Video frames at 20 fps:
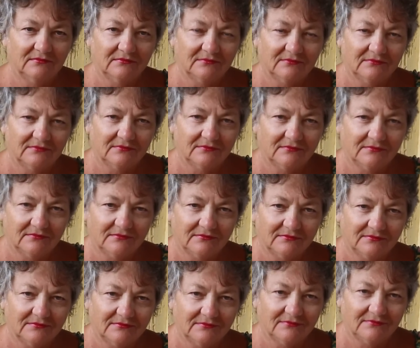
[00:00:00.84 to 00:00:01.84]

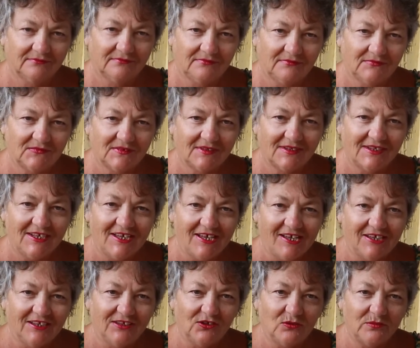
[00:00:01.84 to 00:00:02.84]
Бабская, это
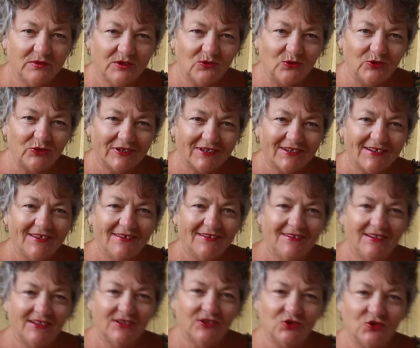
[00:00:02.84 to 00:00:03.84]
тебе. Доброе утро.
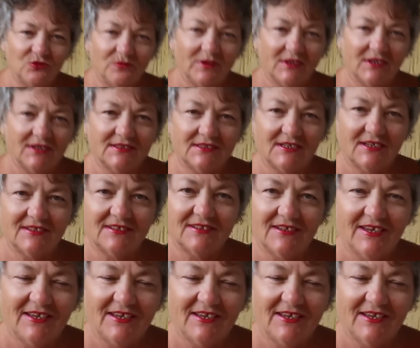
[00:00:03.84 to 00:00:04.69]
Я Бабская. хочу показать.